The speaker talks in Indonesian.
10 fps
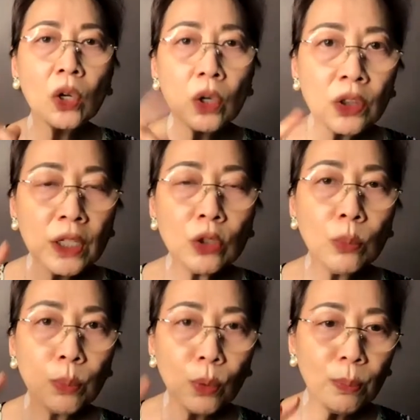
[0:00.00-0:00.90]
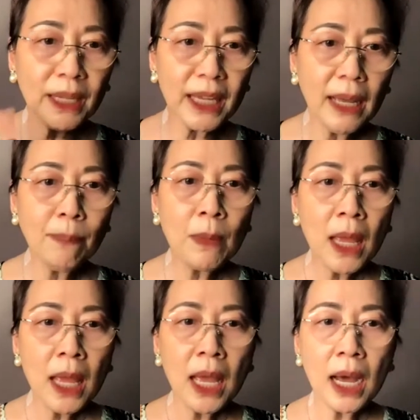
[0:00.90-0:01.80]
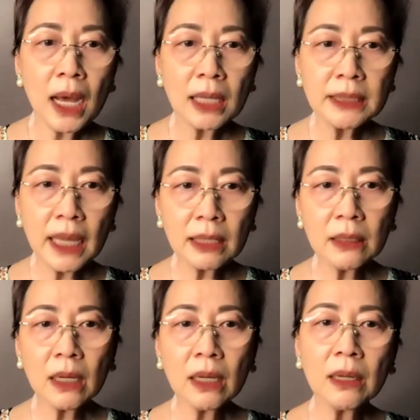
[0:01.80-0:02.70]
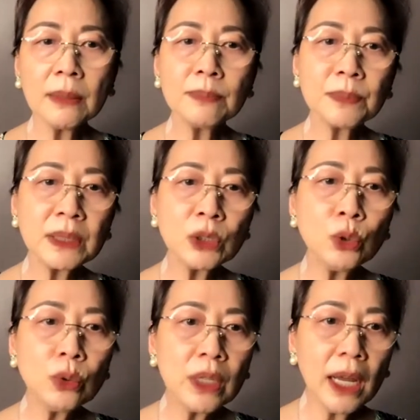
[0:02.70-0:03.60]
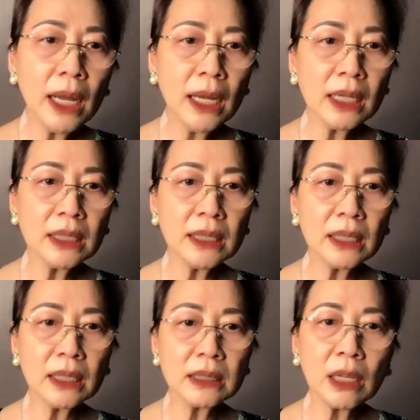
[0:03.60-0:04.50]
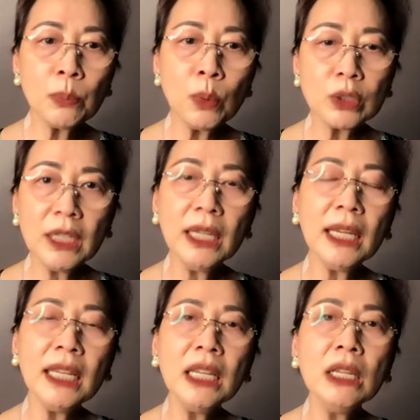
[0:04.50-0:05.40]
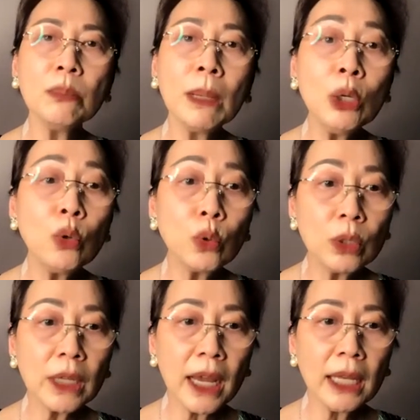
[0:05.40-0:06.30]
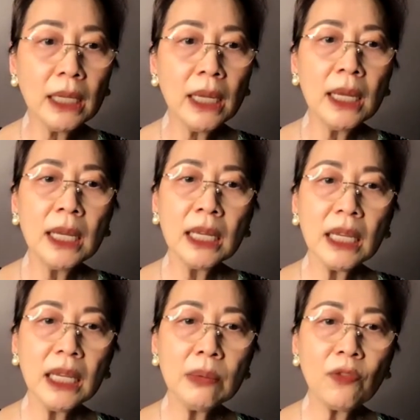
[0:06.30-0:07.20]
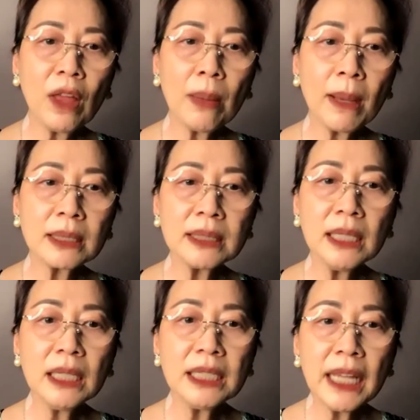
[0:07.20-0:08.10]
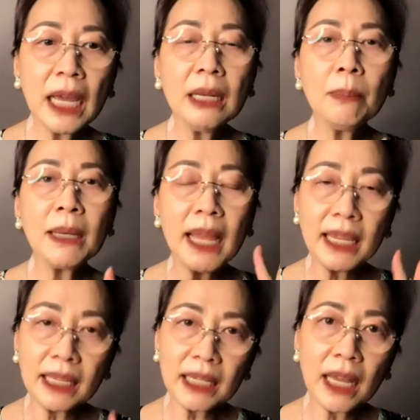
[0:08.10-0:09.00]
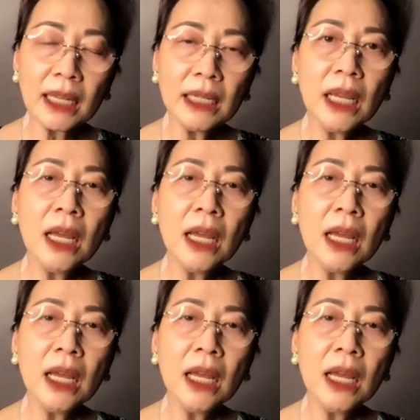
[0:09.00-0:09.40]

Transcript: earthing itu bumi ya. Uh, dan um, juga uh, terbukti ini menurunkan inflamasi dan menaikkan